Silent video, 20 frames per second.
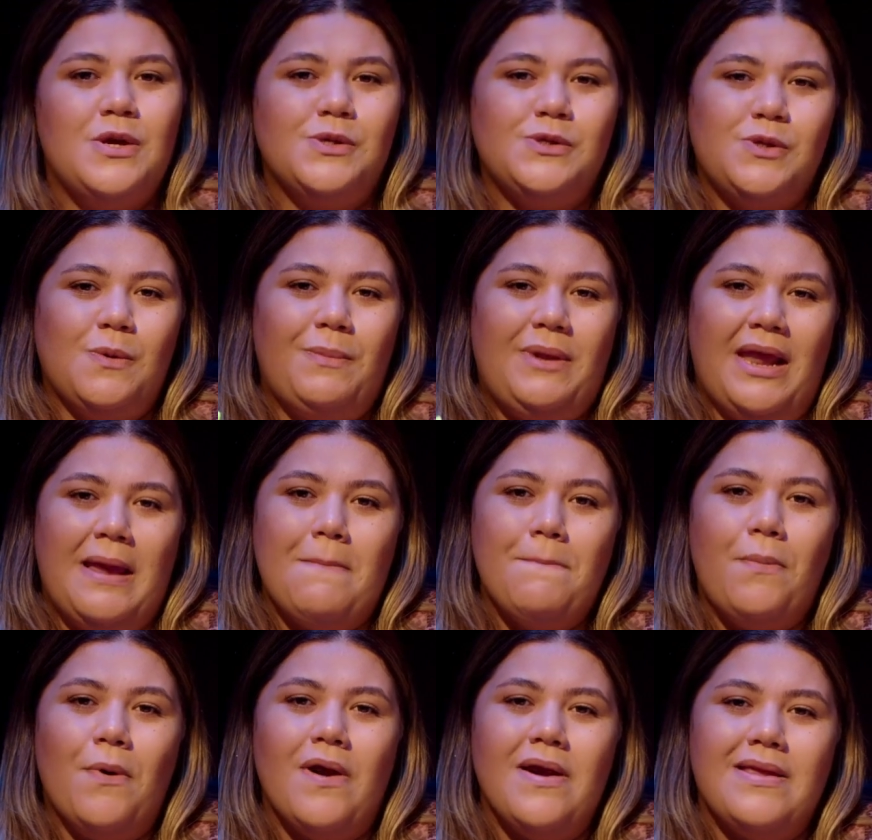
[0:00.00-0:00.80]
sobre a
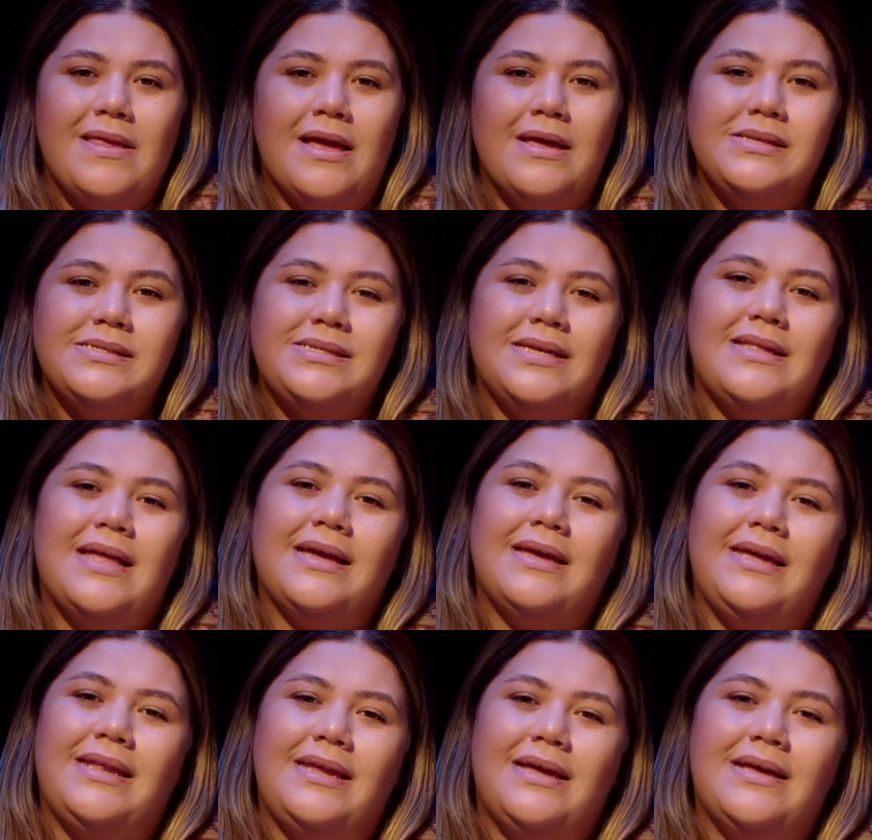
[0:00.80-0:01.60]
importância
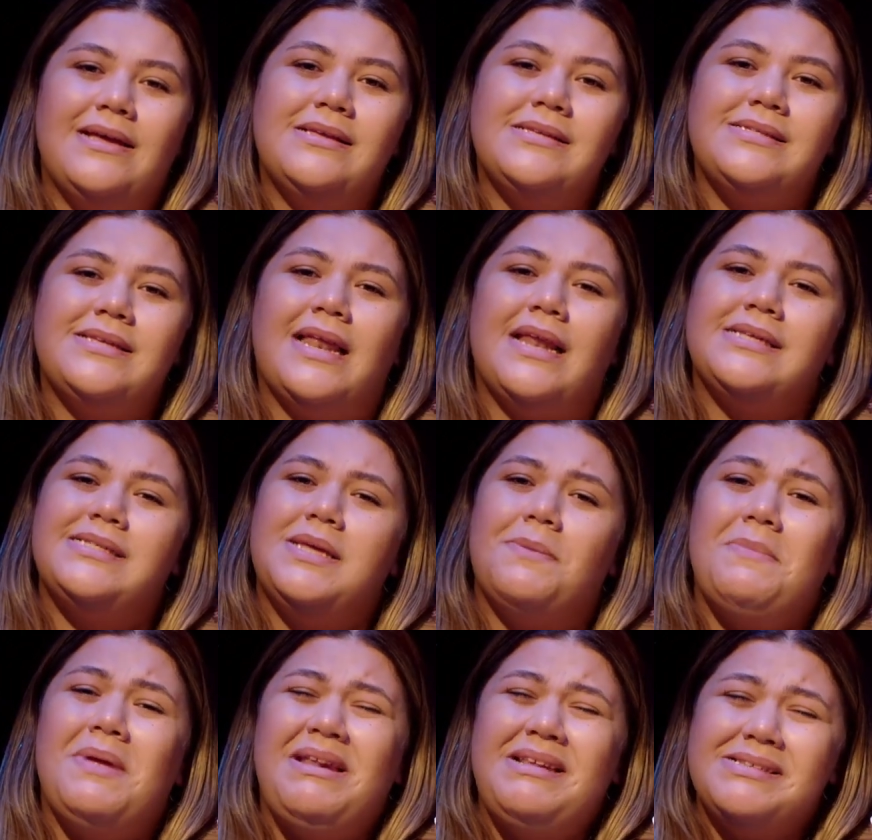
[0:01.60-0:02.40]
da criança ela
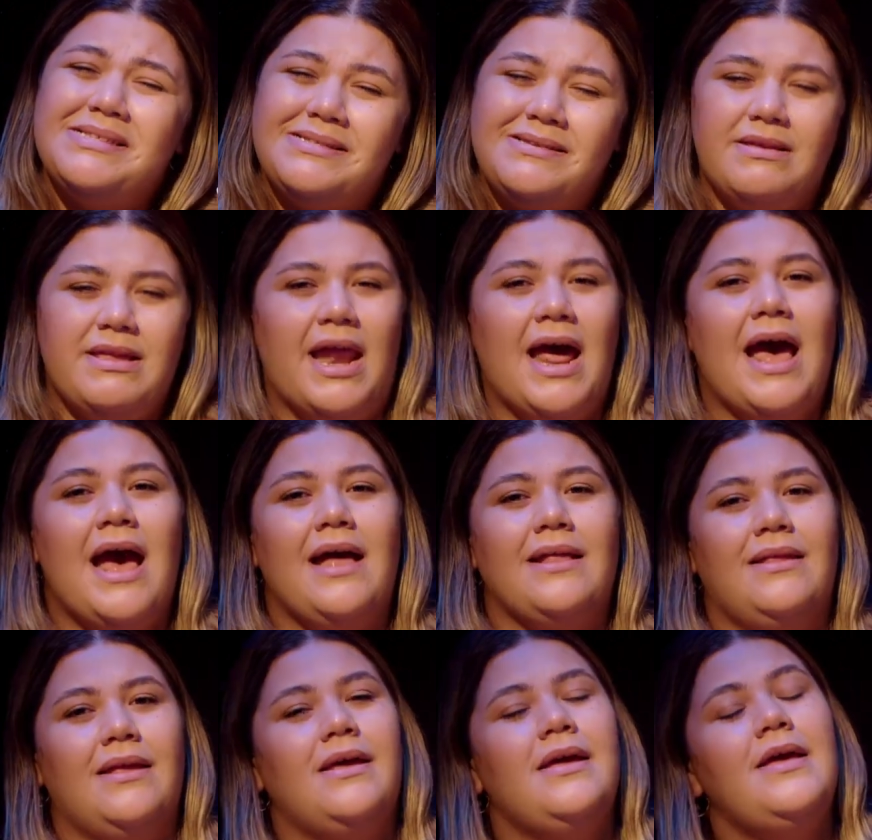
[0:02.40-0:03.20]
ser
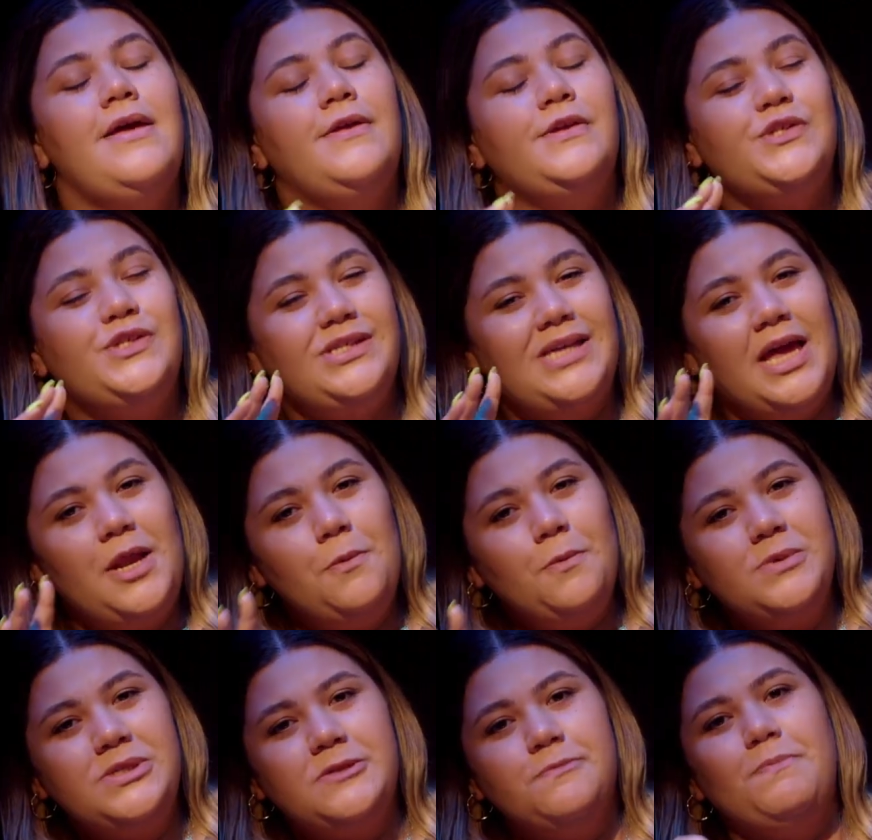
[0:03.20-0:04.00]
ministrada, de
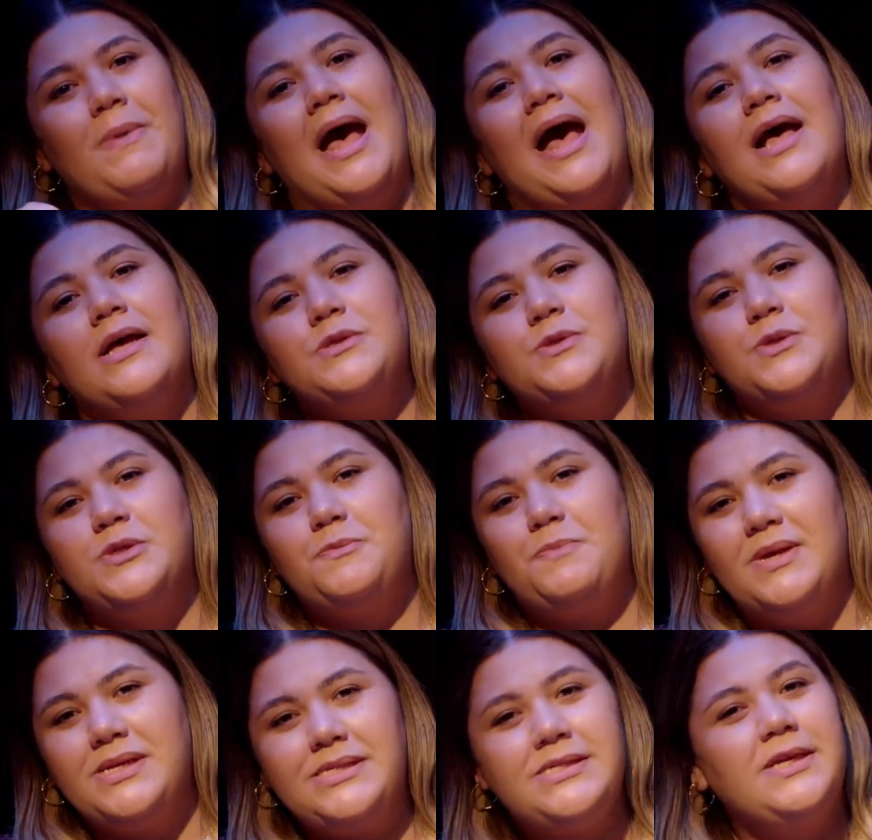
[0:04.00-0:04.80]
ter um espaço
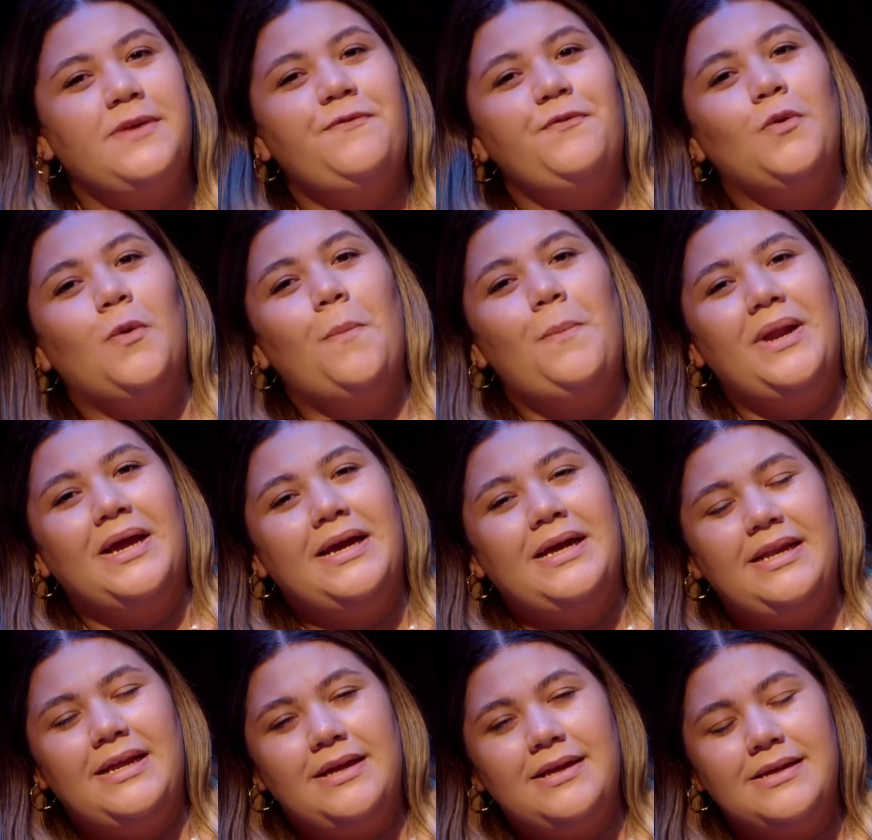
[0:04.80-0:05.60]
específico para a
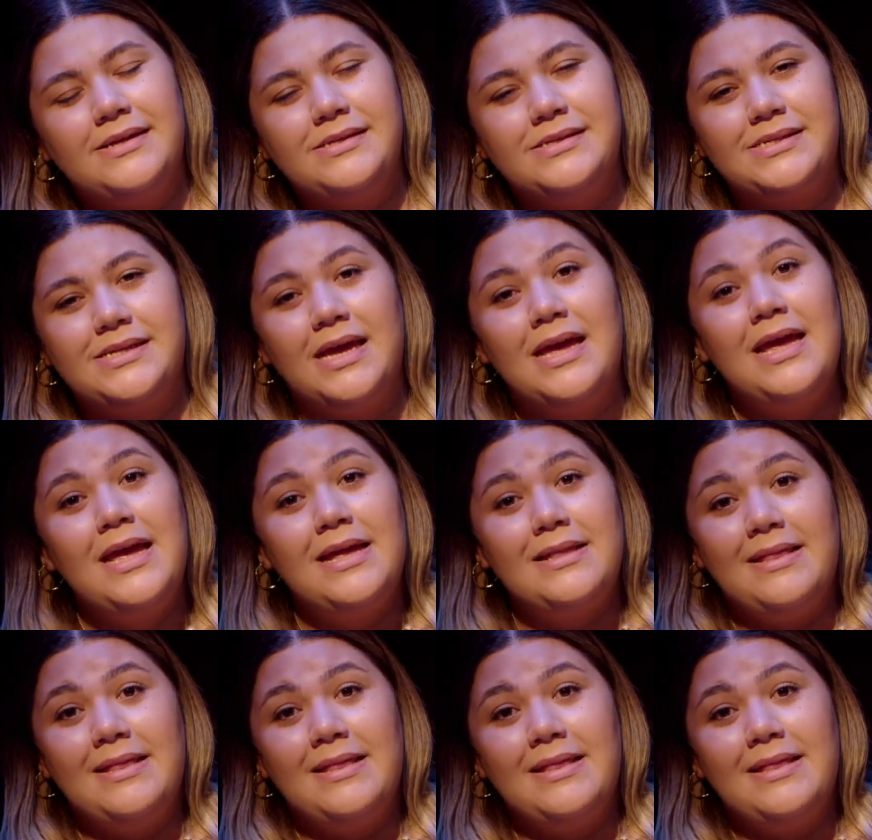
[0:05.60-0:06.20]
criança,